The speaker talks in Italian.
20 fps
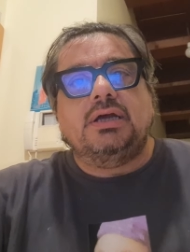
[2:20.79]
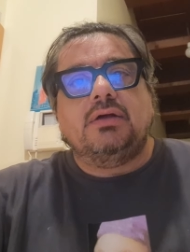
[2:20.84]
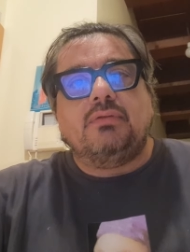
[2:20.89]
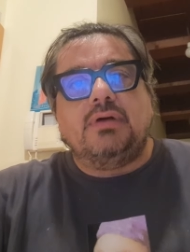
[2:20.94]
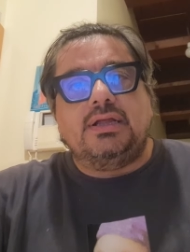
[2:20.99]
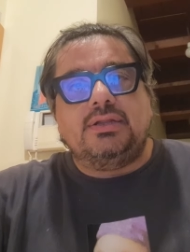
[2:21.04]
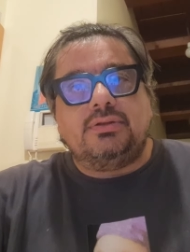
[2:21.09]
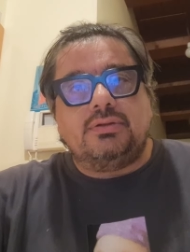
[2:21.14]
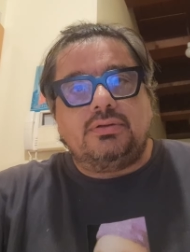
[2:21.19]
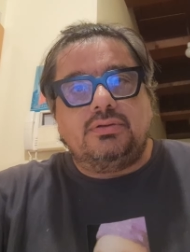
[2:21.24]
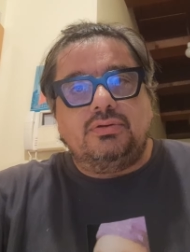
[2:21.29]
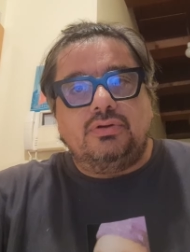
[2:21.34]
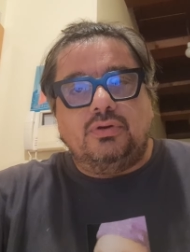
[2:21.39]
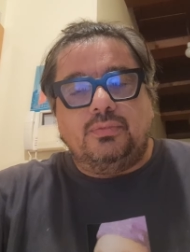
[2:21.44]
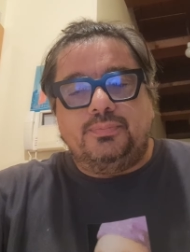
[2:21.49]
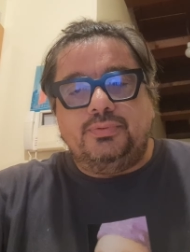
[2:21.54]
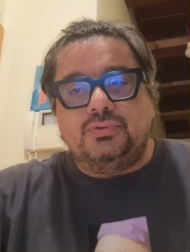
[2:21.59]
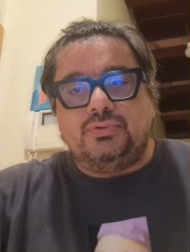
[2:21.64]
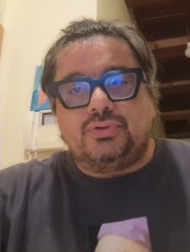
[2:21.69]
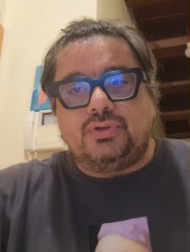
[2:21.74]

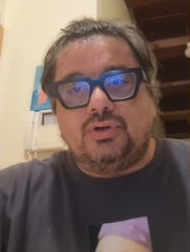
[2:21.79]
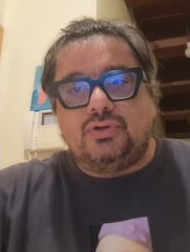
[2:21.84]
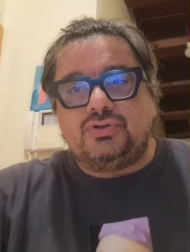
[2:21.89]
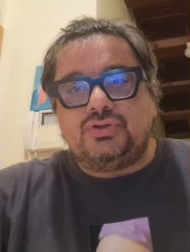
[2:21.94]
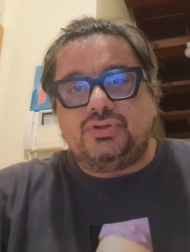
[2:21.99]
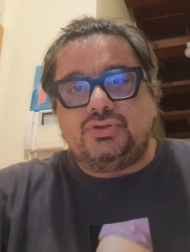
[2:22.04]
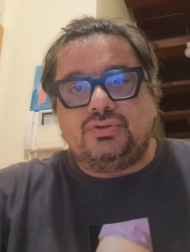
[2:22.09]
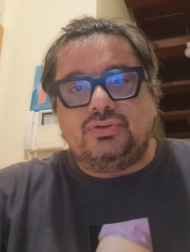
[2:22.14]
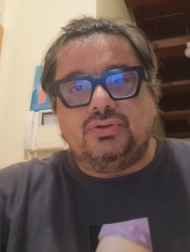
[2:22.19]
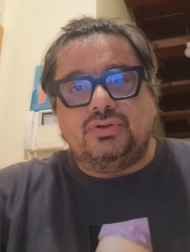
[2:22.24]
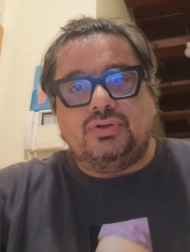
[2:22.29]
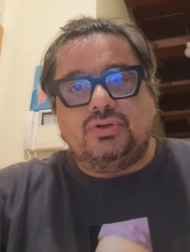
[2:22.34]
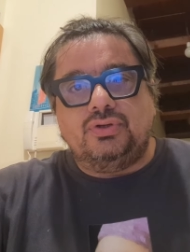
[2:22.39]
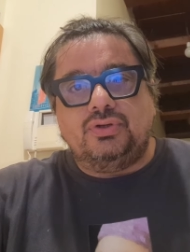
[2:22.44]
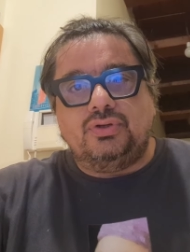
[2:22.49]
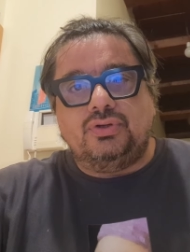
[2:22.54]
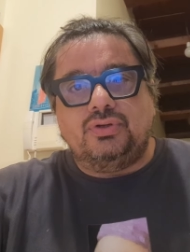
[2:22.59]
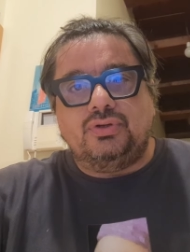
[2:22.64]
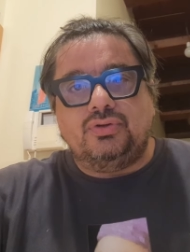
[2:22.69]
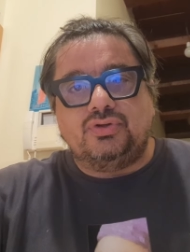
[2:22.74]
quanto piuttosto
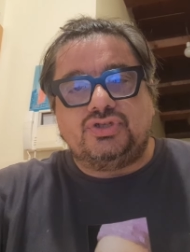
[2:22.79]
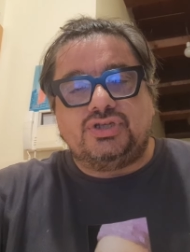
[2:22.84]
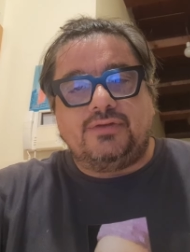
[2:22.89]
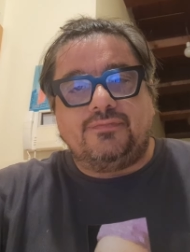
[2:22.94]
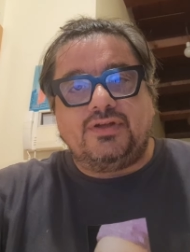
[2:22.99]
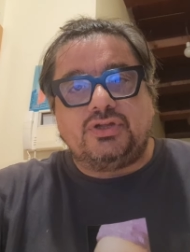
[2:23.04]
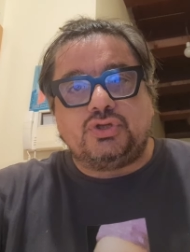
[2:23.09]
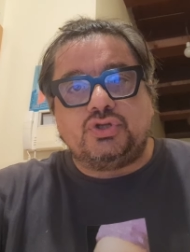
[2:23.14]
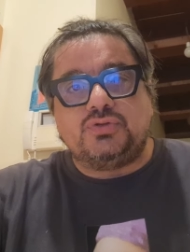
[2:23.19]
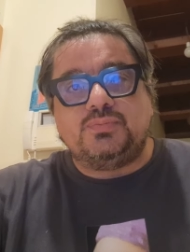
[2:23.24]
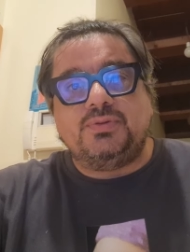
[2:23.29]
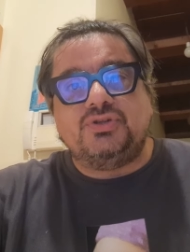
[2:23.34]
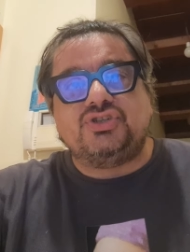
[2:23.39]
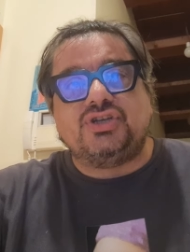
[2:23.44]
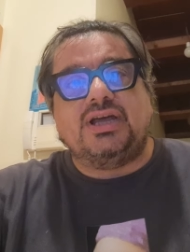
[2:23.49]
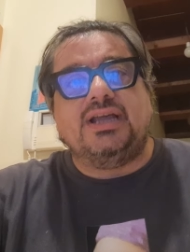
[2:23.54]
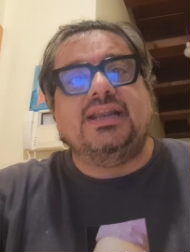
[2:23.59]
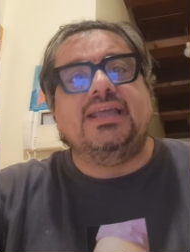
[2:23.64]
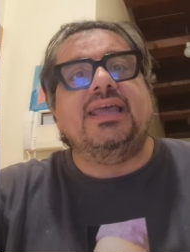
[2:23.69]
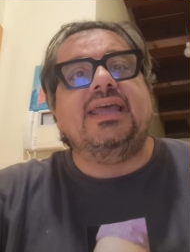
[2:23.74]
osservato
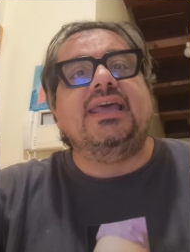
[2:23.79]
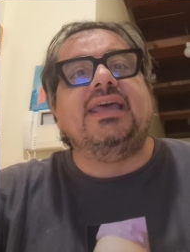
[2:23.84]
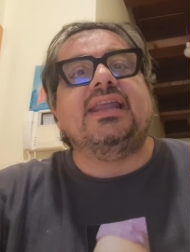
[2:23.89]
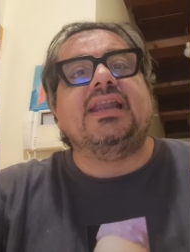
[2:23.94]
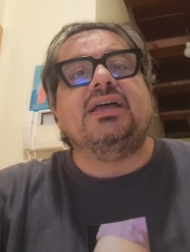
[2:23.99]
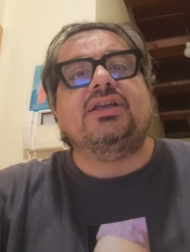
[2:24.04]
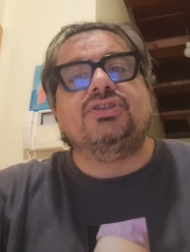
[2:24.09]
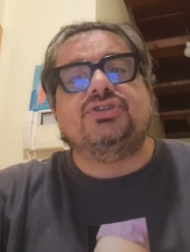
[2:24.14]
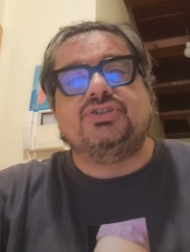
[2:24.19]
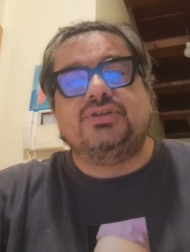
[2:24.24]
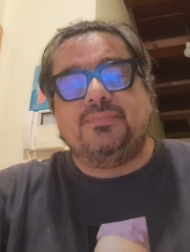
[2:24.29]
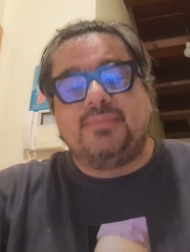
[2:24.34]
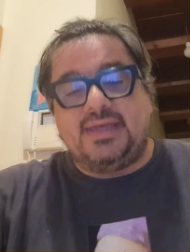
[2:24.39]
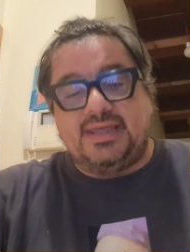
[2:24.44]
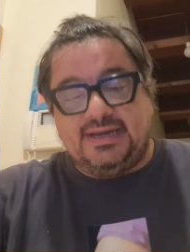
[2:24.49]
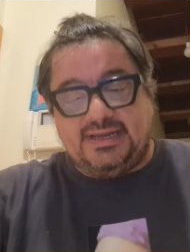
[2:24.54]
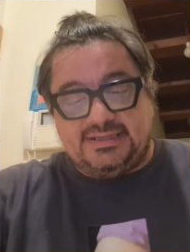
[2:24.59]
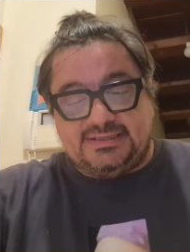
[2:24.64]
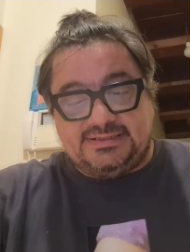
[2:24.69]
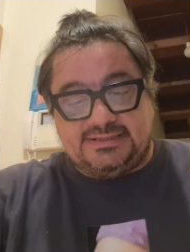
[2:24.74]
speciale era
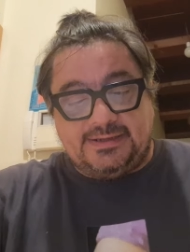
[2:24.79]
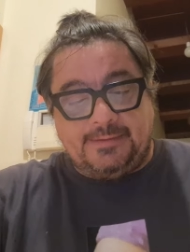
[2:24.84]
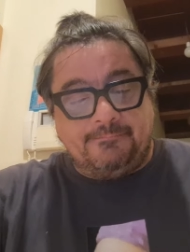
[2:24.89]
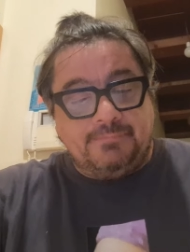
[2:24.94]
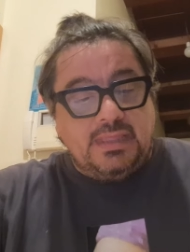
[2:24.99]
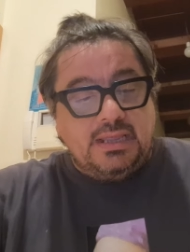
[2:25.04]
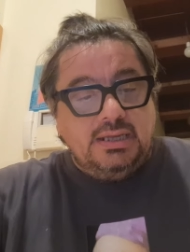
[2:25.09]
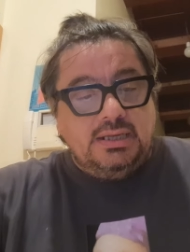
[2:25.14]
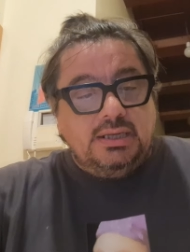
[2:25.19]
Jimenez.